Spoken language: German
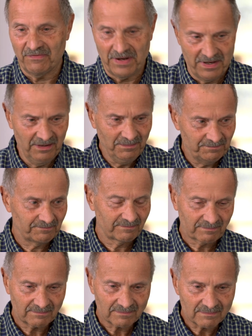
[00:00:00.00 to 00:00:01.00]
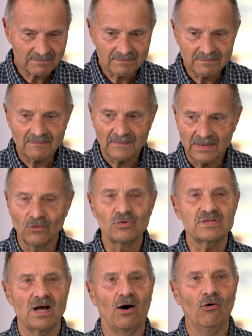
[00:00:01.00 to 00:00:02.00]
die Wende,
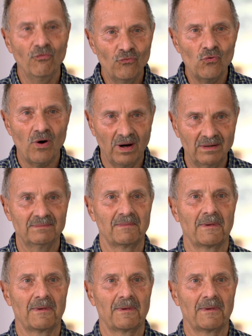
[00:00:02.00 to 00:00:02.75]
großer Aufruhr